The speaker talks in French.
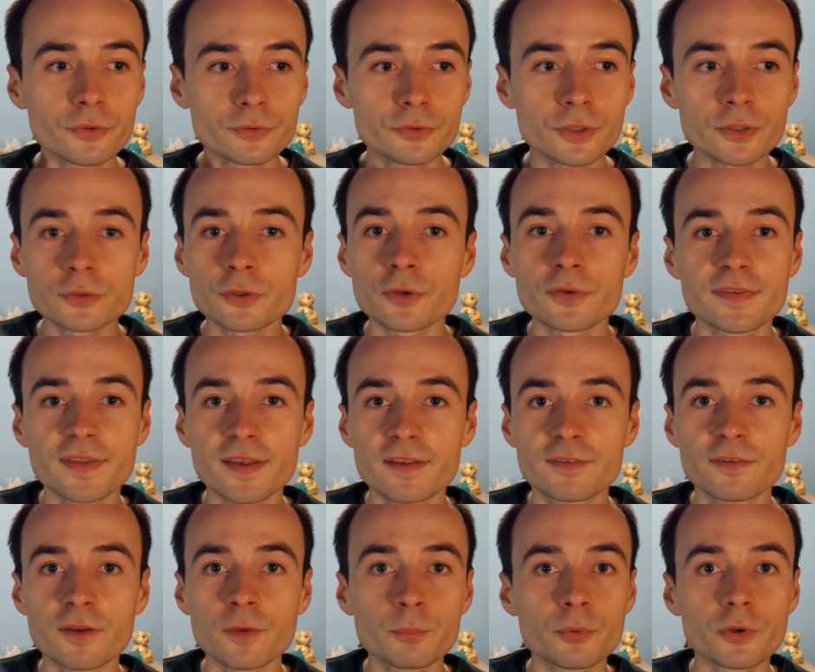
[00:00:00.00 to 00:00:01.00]
d'autres
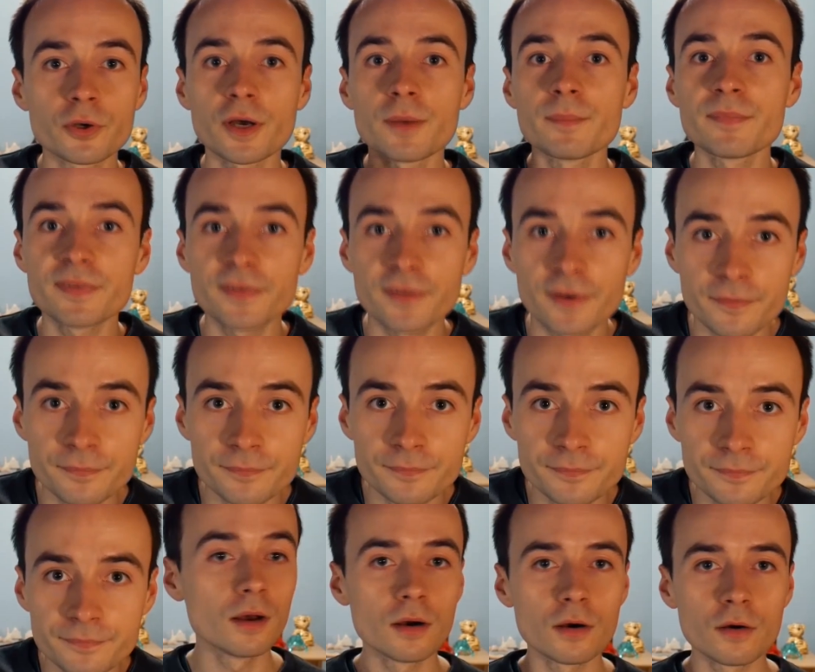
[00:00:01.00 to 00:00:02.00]
exemples comme ça.
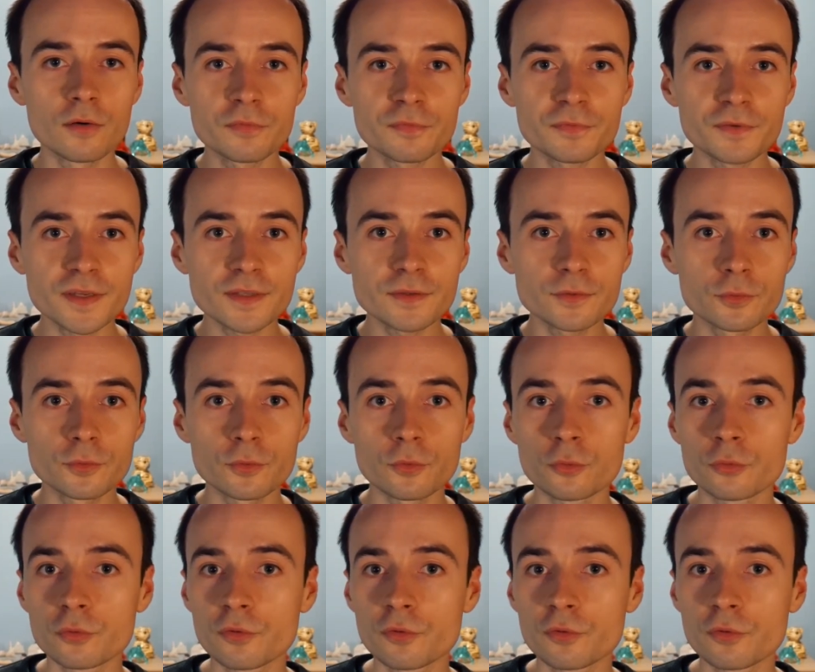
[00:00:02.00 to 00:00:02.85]
En fait, on